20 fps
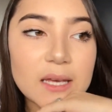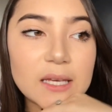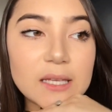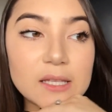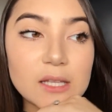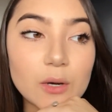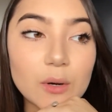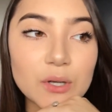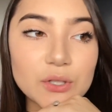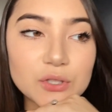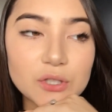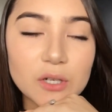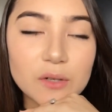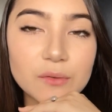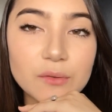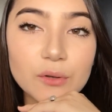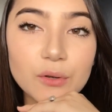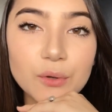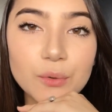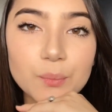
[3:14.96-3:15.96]
Então acho que
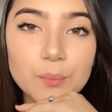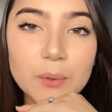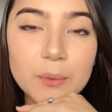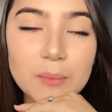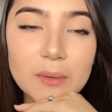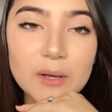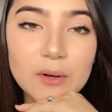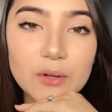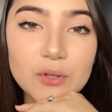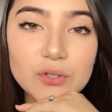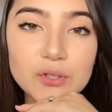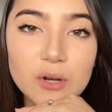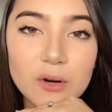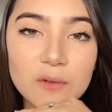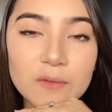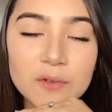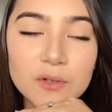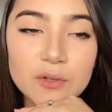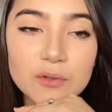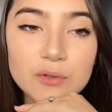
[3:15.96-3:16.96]
eu vou primeiro editar
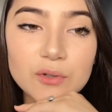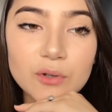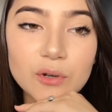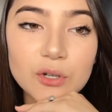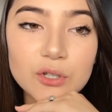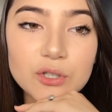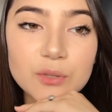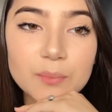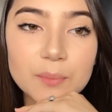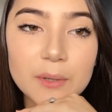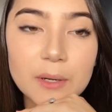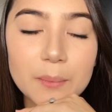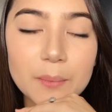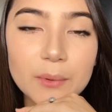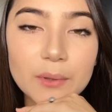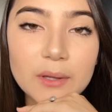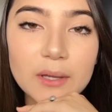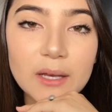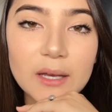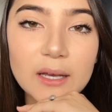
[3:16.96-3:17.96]
o vídeo de hoje pra
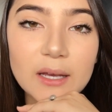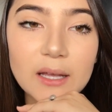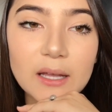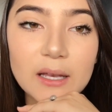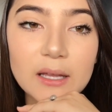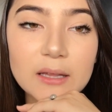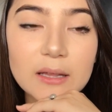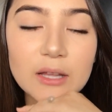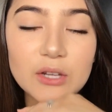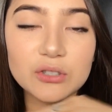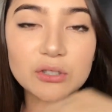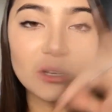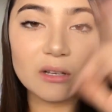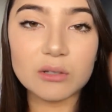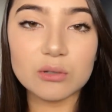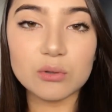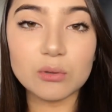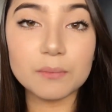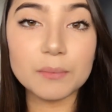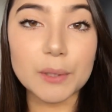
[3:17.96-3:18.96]
poder ele deixar
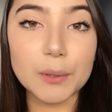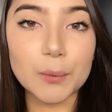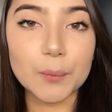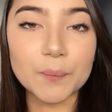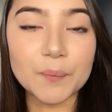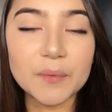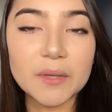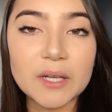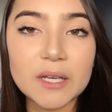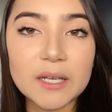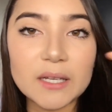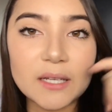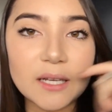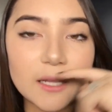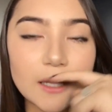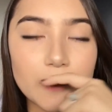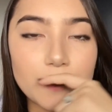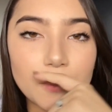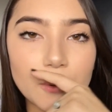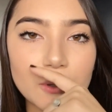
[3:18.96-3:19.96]
ele subindo. E
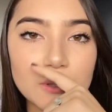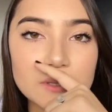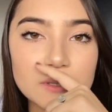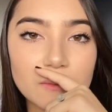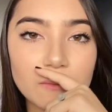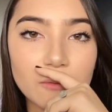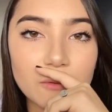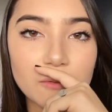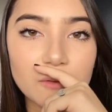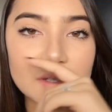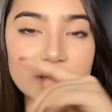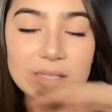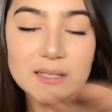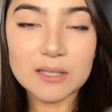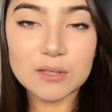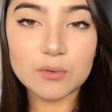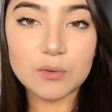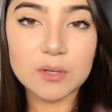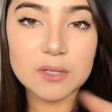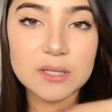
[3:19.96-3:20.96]
aí depois eu vou fazer
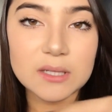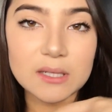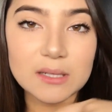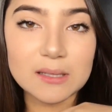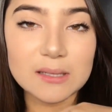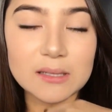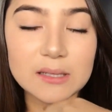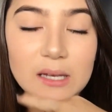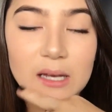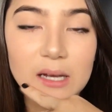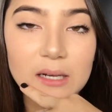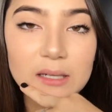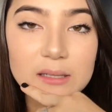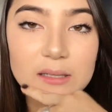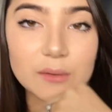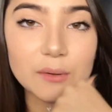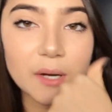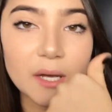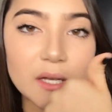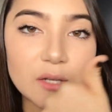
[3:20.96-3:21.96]
essas coisinhas em
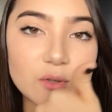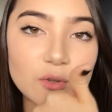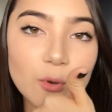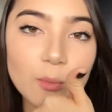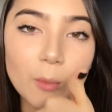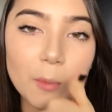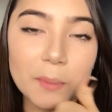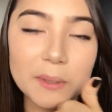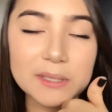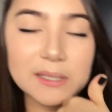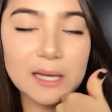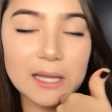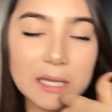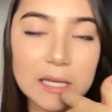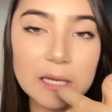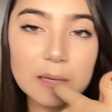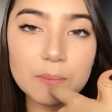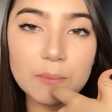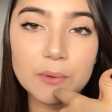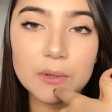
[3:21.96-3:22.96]
relação a resumo, passar
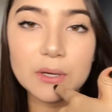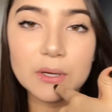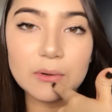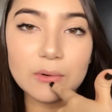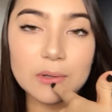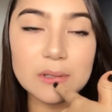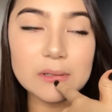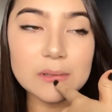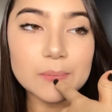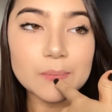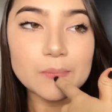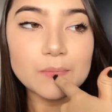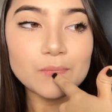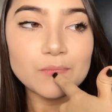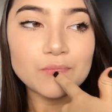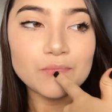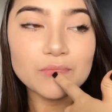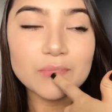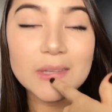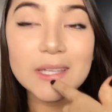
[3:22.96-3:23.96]
limpo e coisa.
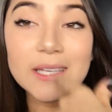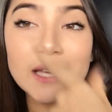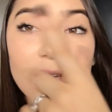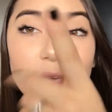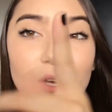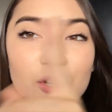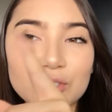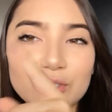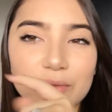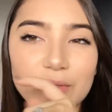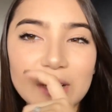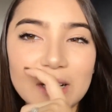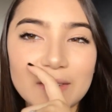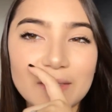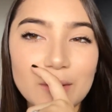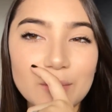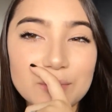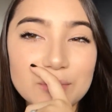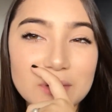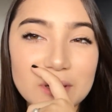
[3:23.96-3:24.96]
E aí acho que eu vou
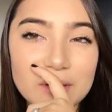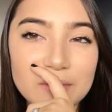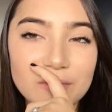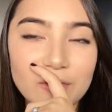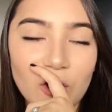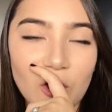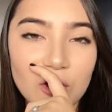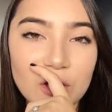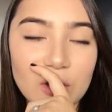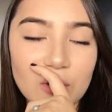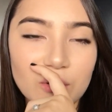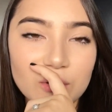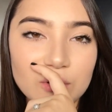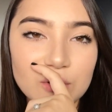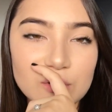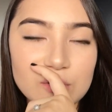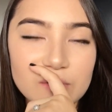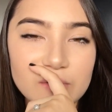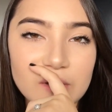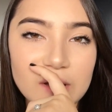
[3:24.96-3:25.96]
gravar um story vlog enquanto
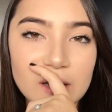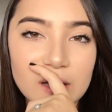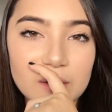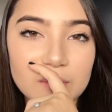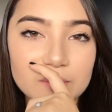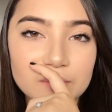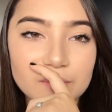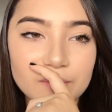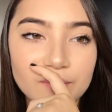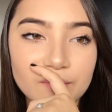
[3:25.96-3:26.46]
eu tiver